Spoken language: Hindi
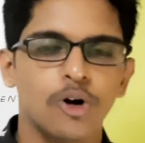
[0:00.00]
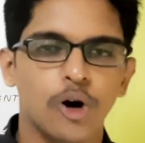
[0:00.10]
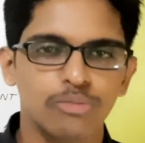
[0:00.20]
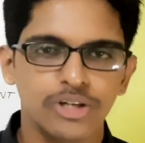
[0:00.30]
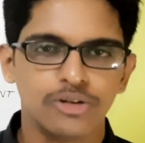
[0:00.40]

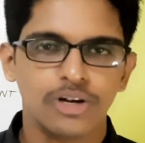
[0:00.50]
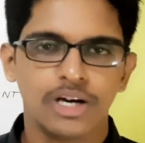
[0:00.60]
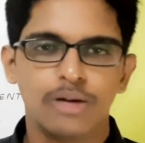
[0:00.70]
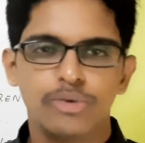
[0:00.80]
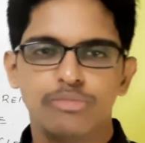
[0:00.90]
और मेक श्योर
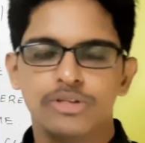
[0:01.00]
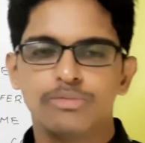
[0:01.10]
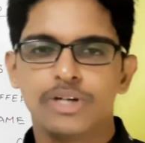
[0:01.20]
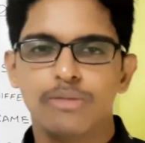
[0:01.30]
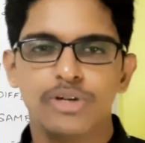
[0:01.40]
अगर आपने अभी
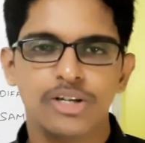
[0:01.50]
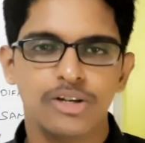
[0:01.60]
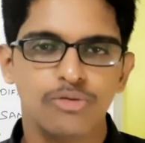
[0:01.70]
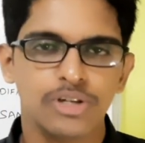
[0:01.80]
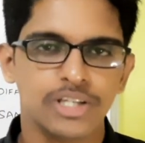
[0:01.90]
सब्सक्राइब नहीं किए
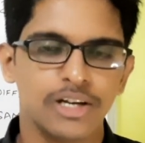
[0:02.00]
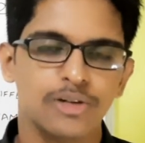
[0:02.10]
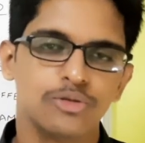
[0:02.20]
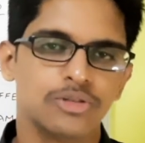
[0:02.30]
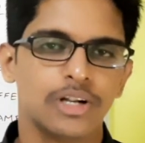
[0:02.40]
हुए चैनल
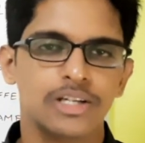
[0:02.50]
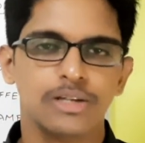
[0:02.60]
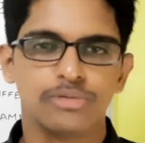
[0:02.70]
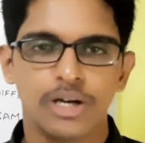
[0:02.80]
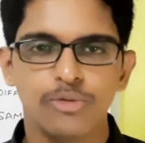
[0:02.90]
को तो जल्दी
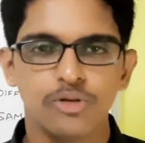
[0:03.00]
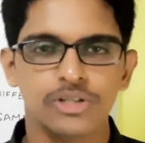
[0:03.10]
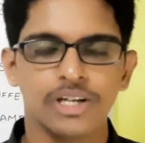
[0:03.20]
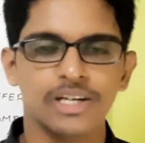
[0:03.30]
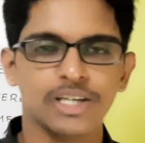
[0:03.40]
सब्सक्राइब करो
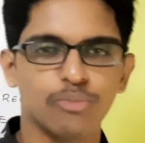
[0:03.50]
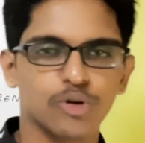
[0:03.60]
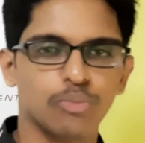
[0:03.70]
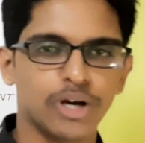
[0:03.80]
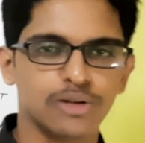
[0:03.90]
इस तरीके से आप मेरे
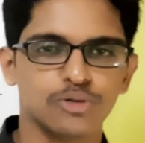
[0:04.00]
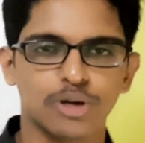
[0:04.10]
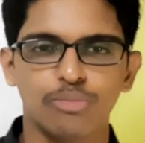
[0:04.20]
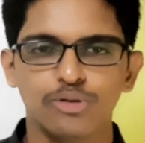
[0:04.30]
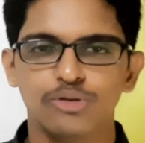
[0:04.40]
को प्यार दो
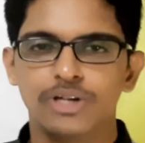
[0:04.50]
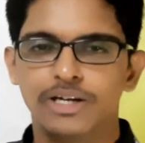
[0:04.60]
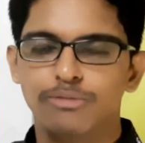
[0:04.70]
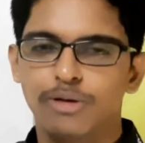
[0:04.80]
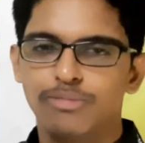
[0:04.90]
सपोर्ट दो
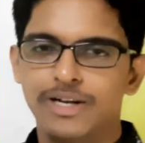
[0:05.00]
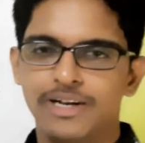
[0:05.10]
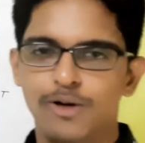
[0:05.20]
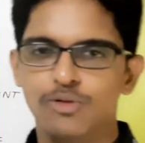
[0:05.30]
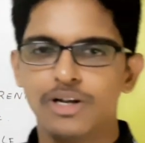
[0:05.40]
ताकि मैं आपके लिए
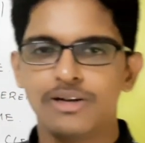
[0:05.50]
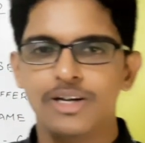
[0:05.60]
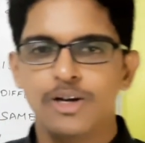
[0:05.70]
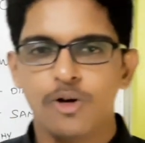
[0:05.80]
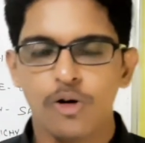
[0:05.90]
रेगुलर
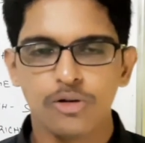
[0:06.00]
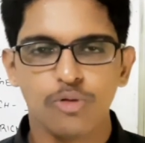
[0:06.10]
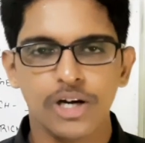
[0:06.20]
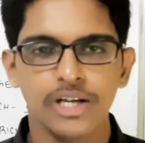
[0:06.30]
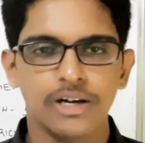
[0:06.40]
और
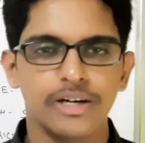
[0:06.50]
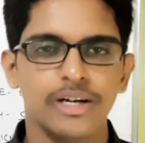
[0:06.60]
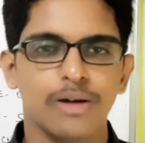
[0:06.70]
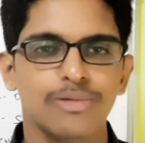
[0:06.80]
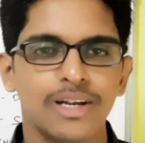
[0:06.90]
क्वालिटी
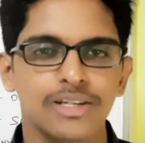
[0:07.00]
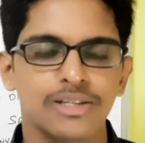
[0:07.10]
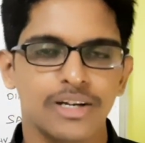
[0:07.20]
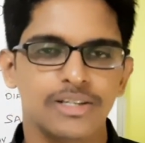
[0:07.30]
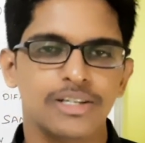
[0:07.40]
कंटेंट आपके लिए इस
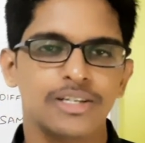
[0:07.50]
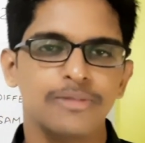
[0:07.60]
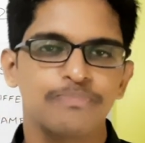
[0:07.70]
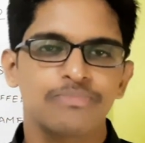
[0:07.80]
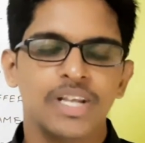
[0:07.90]
तरीके से
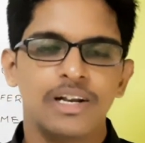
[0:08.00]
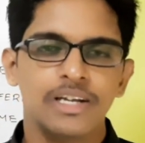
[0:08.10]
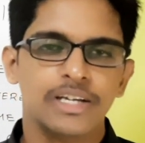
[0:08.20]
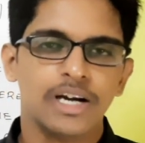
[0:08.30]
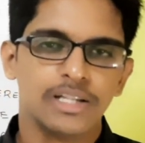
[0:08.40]

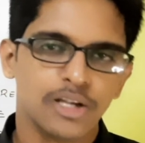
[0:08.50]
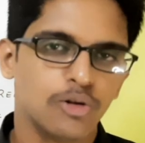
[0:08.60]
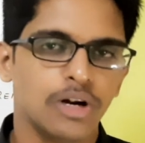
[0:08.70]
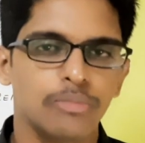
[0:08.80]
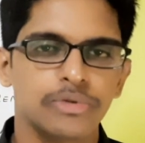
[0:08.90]
लेके आता रहूँ
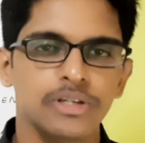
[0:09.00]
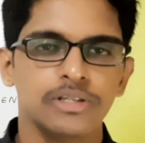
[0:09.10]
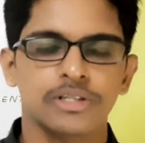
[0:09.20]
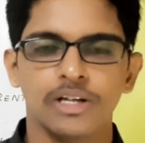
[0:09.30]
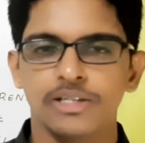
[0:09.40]
और आपकी
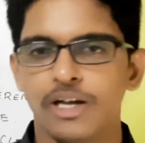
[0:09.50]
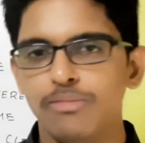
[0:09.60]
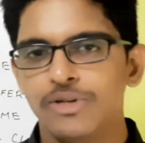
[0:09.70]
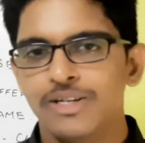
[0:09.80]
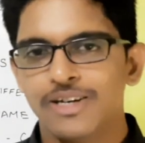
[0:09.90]
इस तरह से
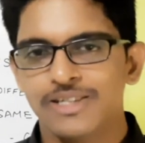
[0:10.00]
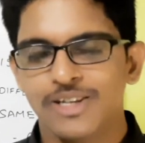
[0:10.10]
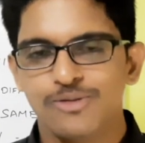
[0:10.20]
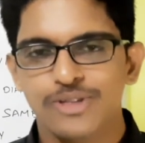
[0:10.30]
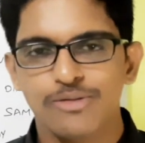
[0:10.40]
हेल्प
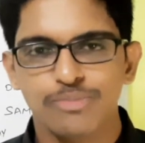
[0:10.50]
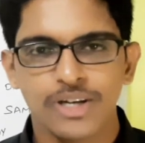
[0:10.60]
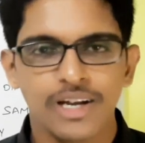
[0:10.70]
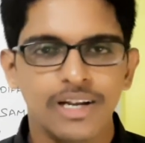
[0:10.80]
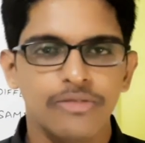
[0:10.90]
करता रहूँ तब
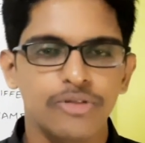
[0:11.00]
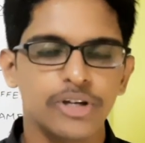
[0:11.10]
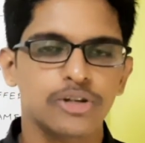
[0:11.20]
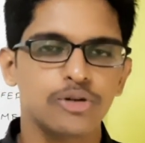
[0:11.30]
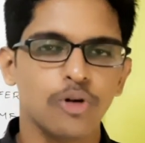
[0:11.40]
तक के लिए
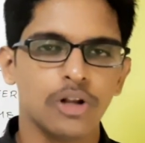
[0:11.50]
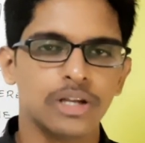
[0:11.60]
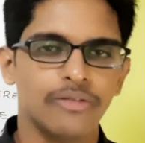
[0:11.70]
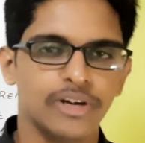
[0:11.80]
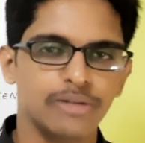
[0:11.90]
विश यू ऑल
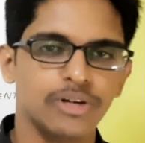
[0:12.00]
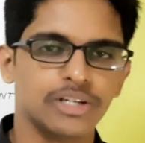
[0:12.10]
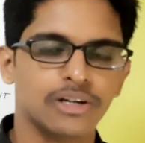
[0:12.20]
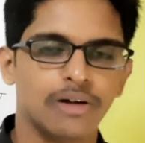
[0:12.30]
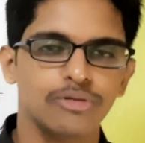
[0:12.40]
द वेरी
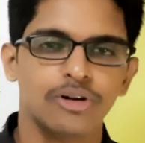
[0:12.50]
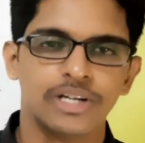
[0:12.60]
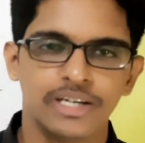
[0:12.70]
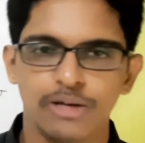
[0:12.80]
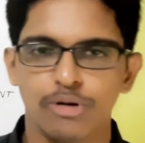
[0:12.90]
बेस्ट लव यू ऑल
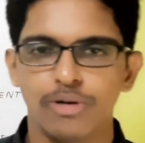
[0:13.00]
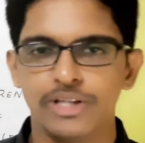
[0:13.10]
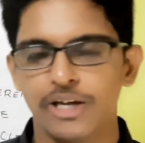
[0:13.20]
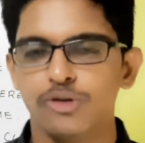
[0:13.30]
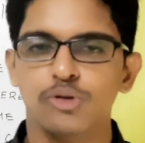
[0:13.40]
टेक केयर बाबा
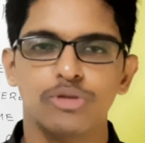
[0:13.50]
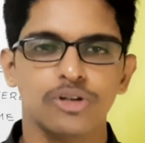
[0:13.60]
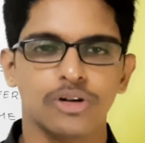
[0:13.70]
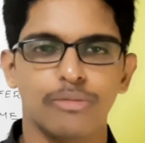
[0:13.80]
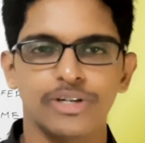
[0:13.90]
थैंक यू सो मच
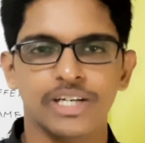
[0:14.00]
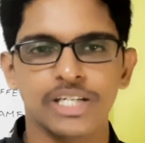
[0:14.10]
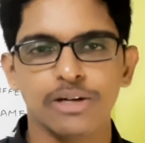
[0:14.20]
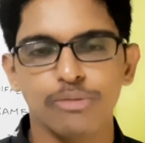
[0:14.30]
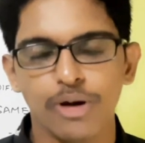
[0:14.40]
और कमेंट
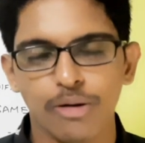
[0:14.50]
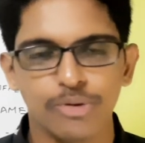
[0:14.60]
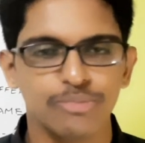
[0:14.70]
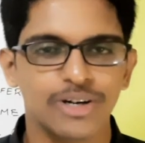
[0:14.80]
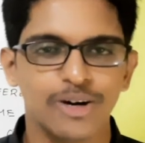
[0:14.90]
सेक्शन में आप
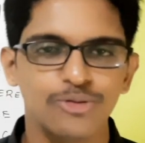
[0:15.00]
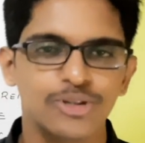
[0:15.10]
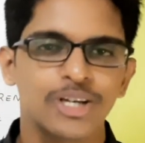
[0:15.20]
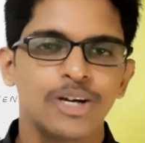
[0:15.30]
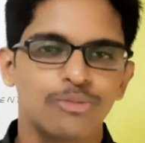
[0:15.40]
अपना डाउट्स
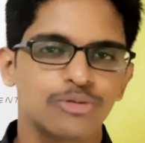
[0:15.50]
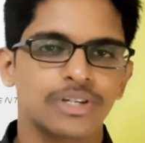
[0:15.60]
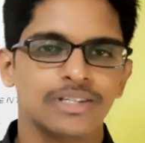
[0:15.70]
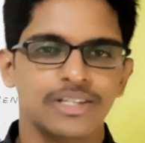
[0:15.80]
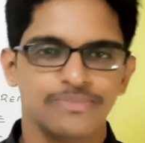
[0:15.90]
पूछ
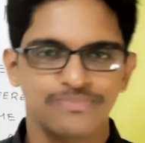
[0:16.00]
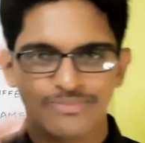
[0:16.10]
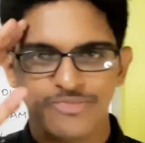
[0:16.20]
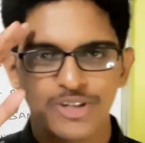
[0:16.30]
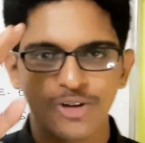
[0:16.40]
सकते
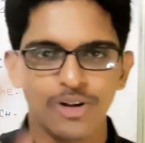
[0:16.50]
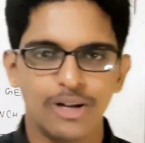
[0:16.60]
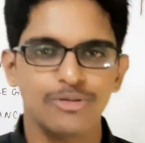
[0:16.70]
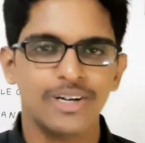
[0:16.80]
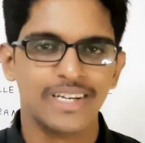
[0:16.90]
हैं विश यू ऑल
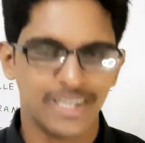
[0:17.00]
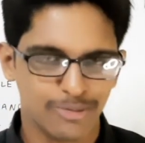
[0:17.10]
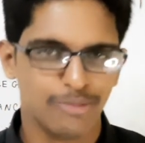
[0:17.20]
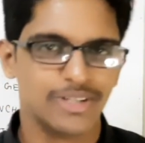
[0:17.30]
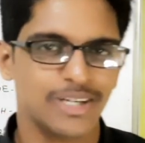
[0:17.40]
लव यू ऑल टेक केयर
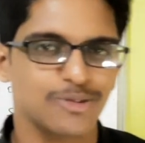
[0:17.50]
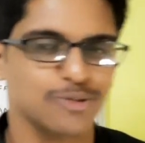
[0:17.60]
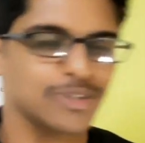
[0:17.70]
बाबा थैंक यू सो